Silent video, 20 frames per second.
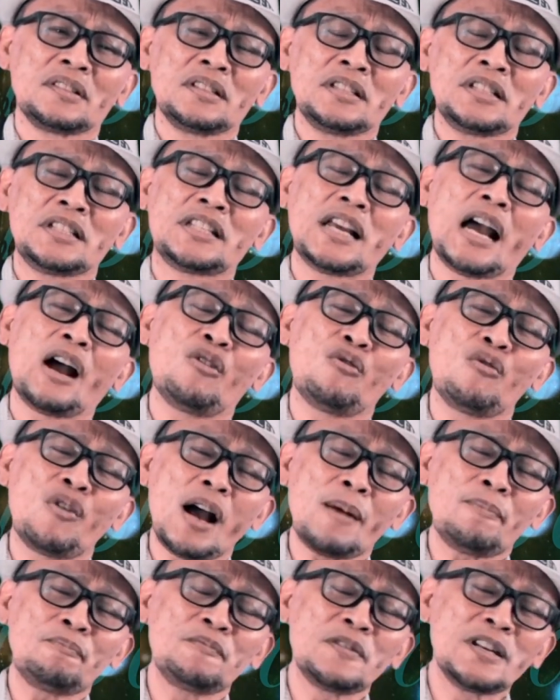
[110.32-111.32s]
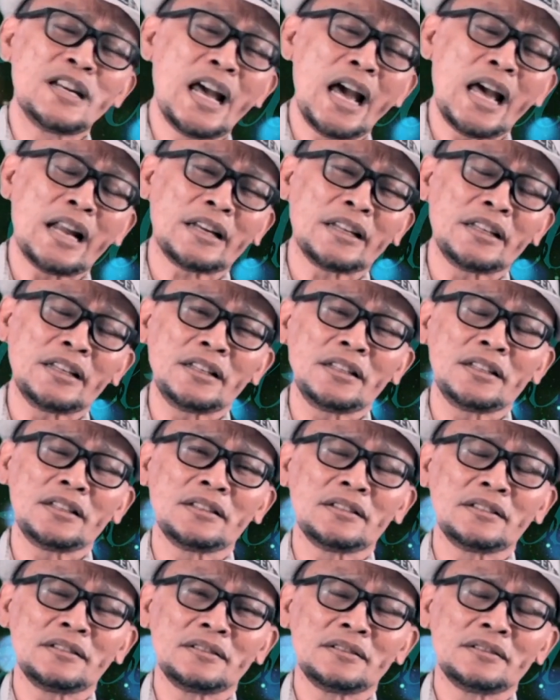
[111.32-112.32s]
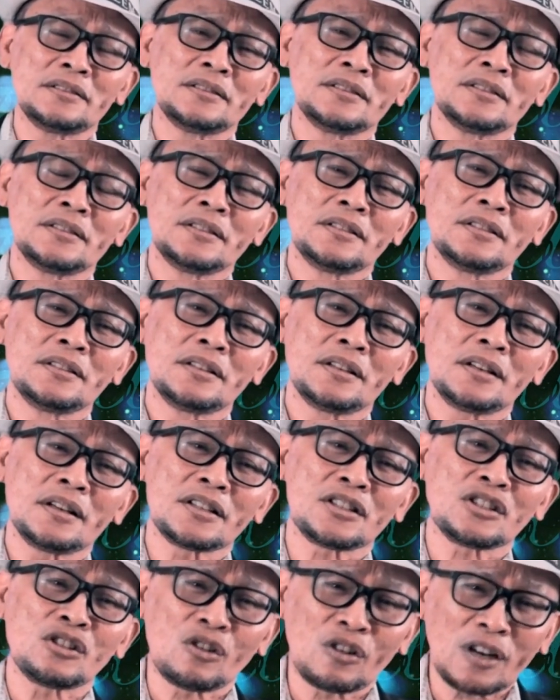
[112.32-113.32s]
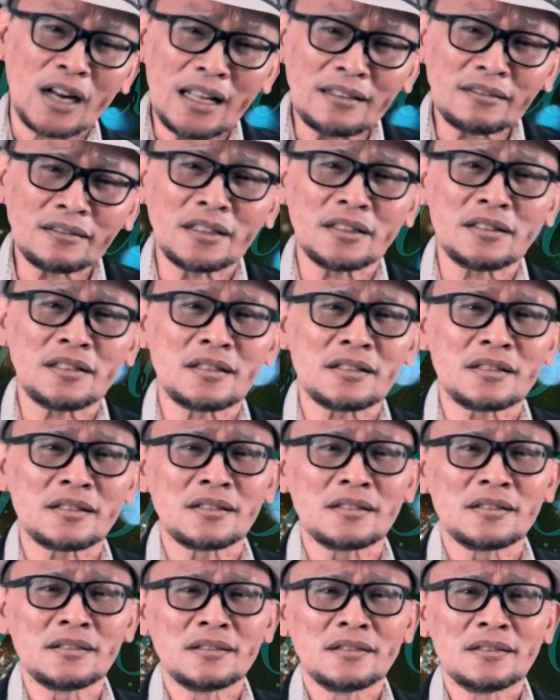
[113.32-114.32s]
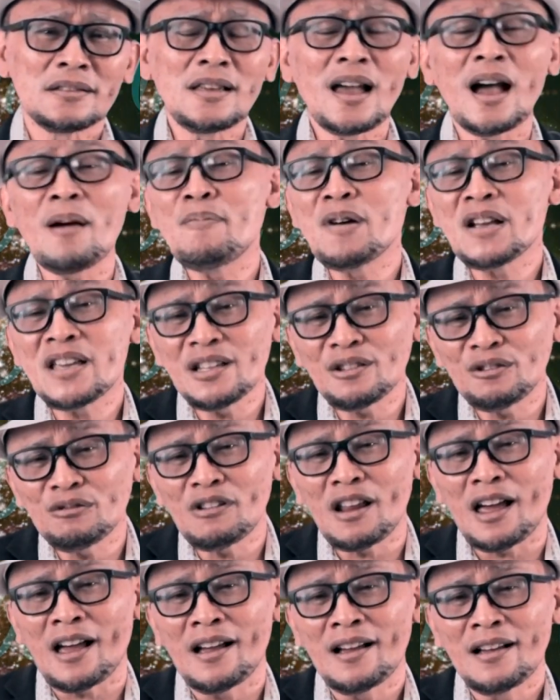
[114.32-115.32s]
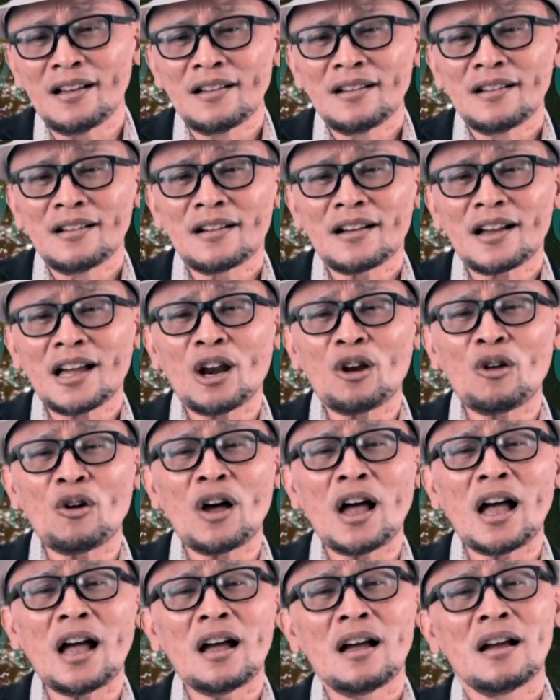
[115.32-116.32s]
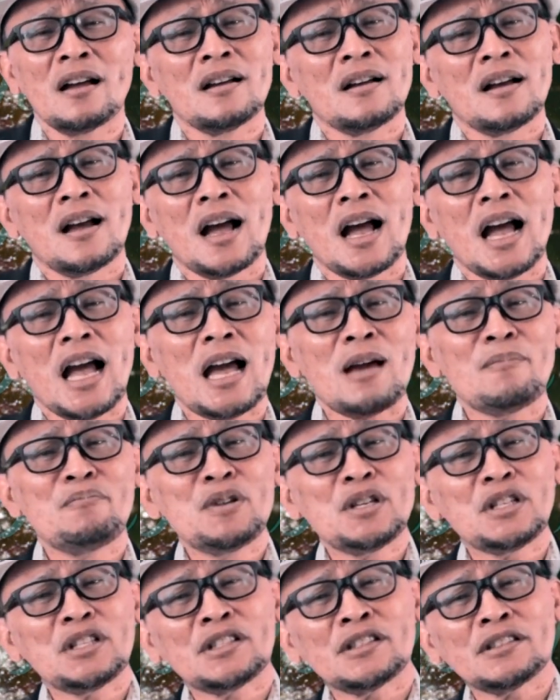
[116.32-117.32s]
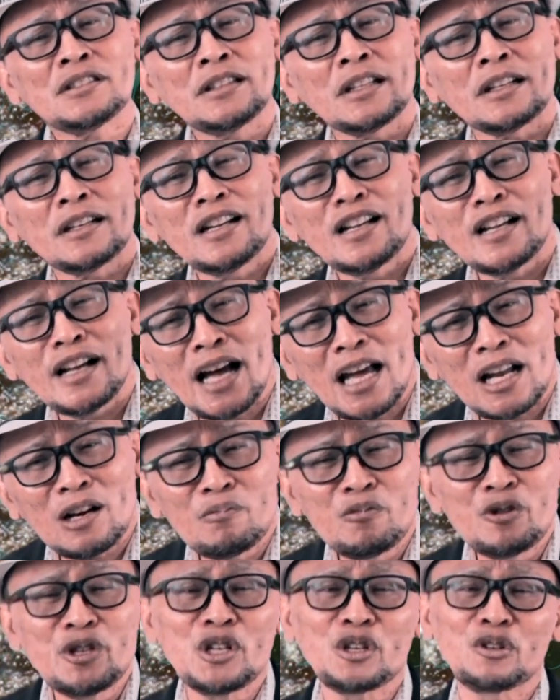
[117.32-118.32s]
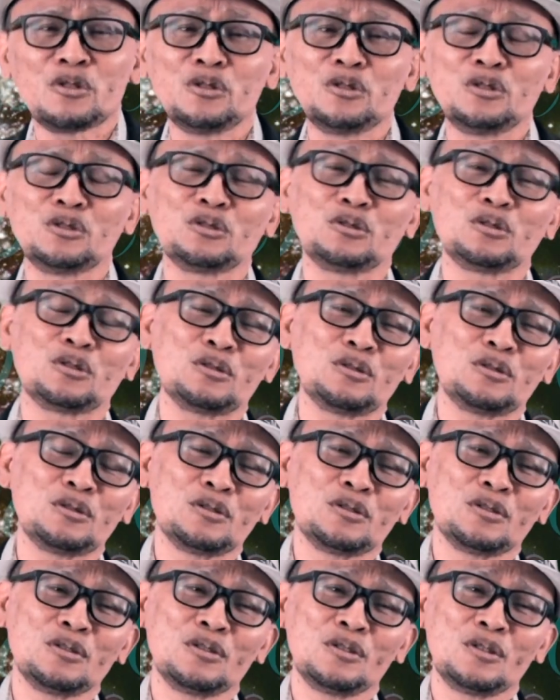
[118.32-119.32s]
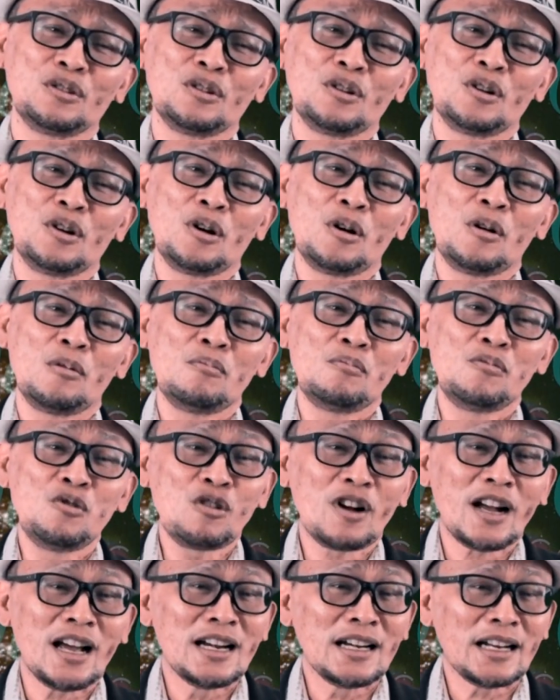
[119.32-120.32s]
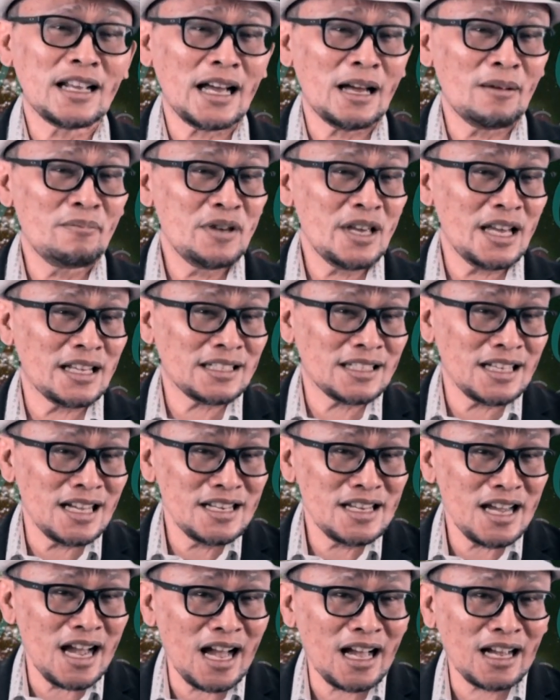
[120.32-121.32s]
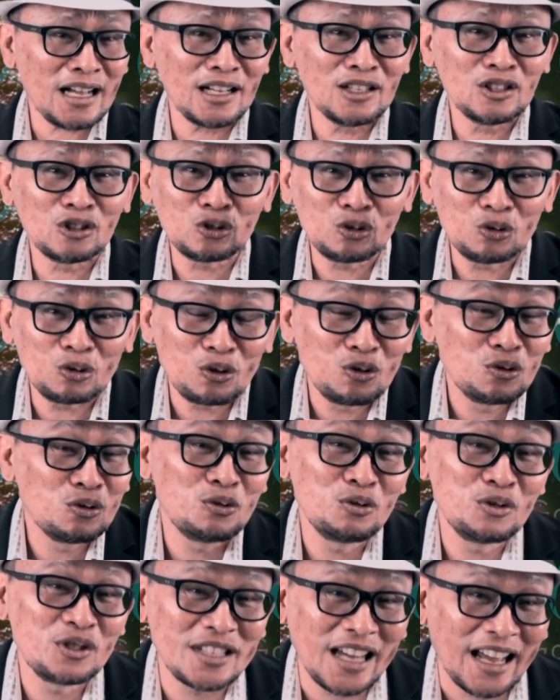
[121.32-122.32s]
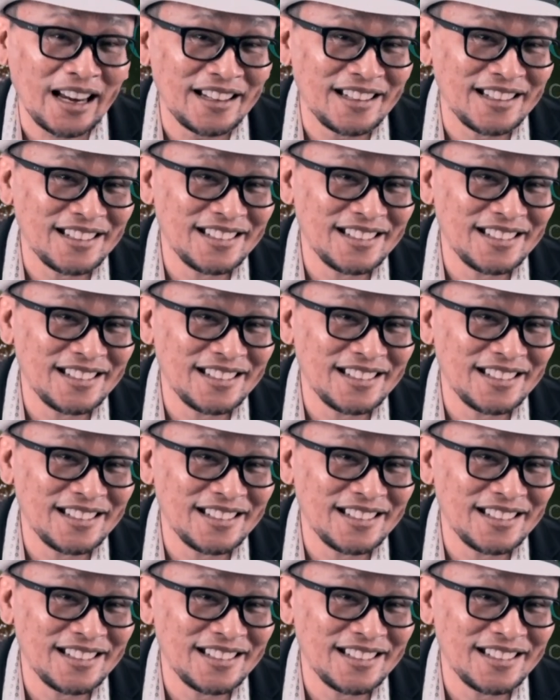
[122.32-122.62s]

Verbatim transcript: jawab dari uh, eh, Sokrates, ya begitulah kalau habis terdengar bunyi guntur, bukankah biasanya akan turun hujan?